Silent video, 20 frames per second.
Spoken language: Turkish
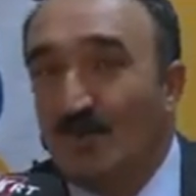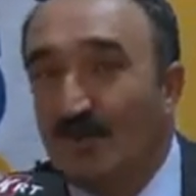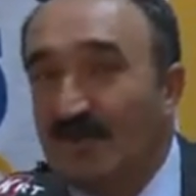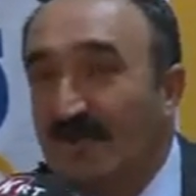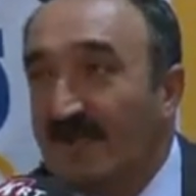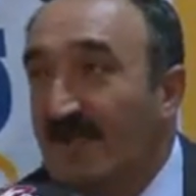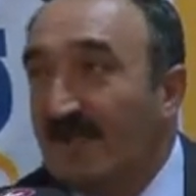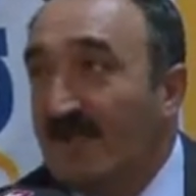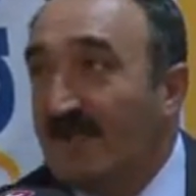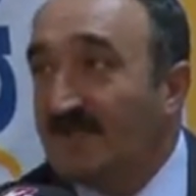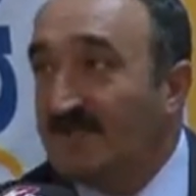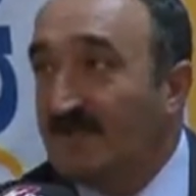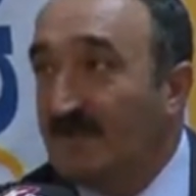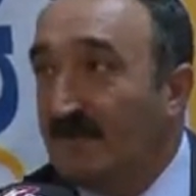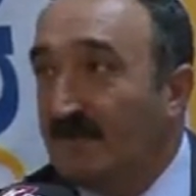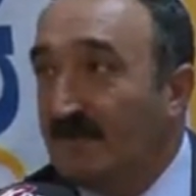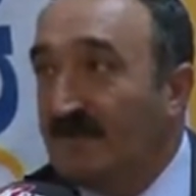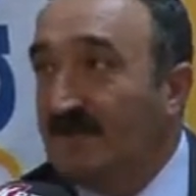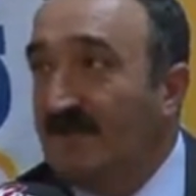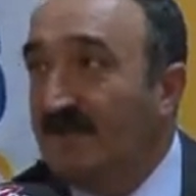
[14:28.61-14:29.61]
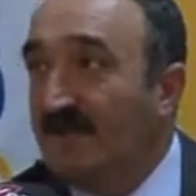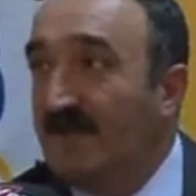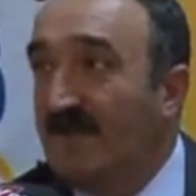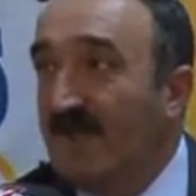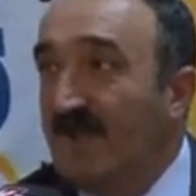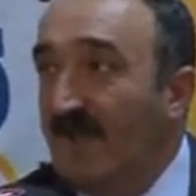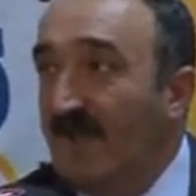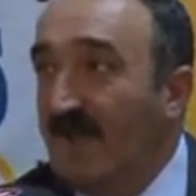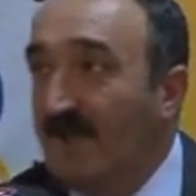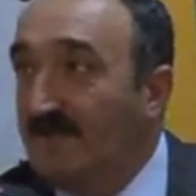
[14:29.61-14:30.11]
Oradan alan cevapları
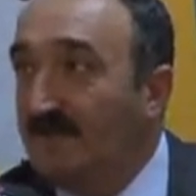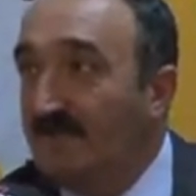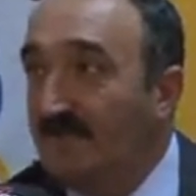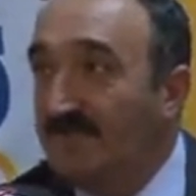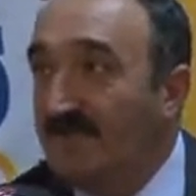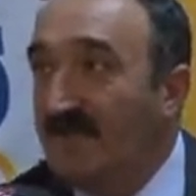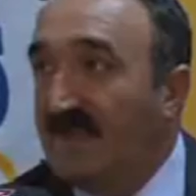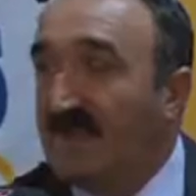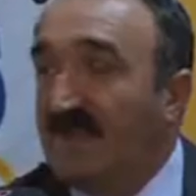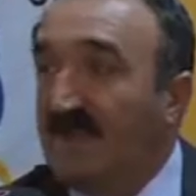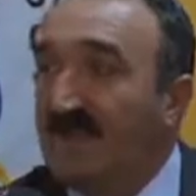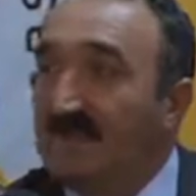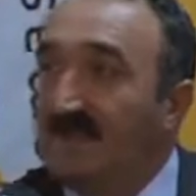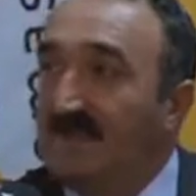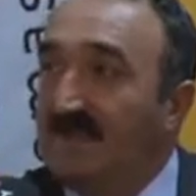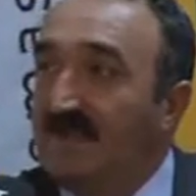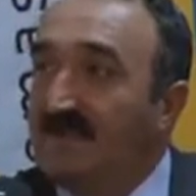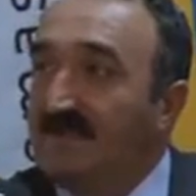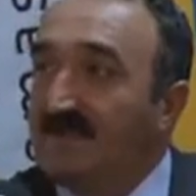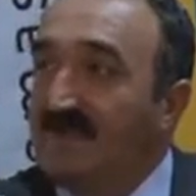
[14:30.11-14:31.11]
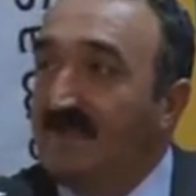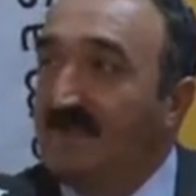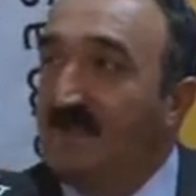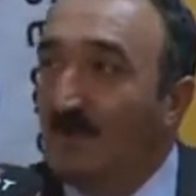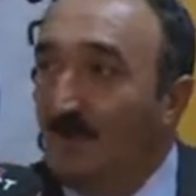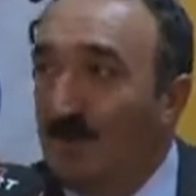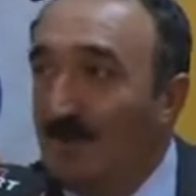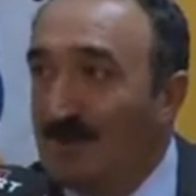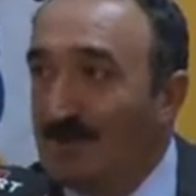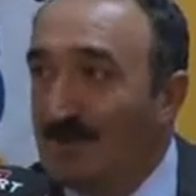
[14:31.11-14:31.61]
alıp tekrar
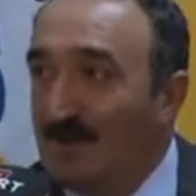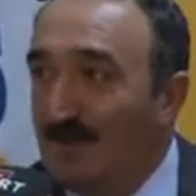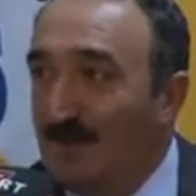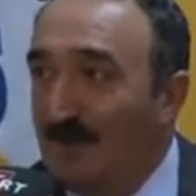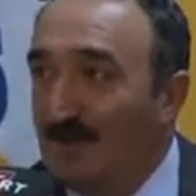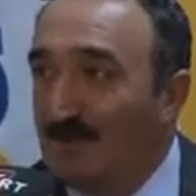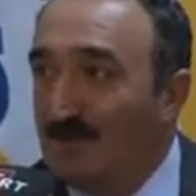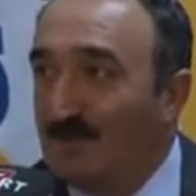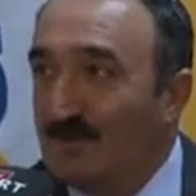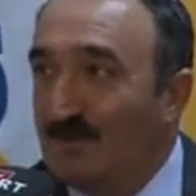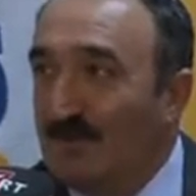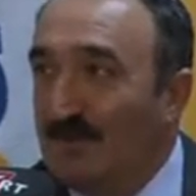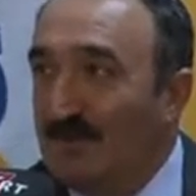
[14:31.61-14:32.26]
şeylere ulaştırıyoruz.